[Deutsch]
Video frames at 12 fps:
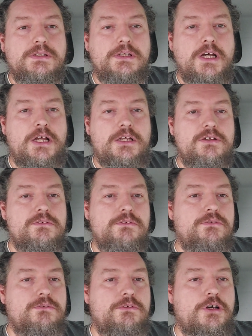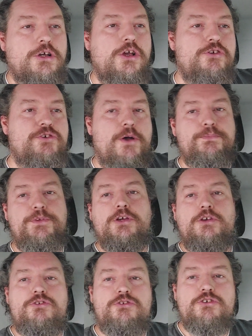Na, ja, ich habe die
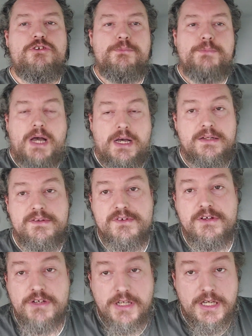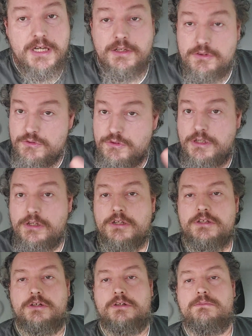richtig gemacht. Sag ich, ah ja, ist ja in
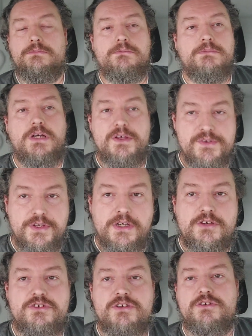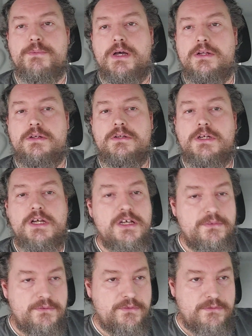Ordnung. Hast sie richtig gemacht.
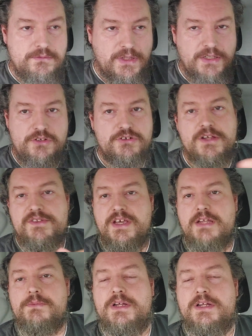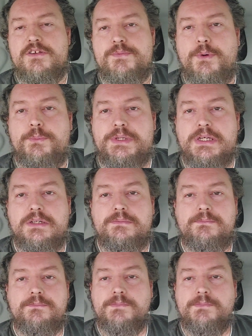Werde ich dann sehen, wenn ich es probiere.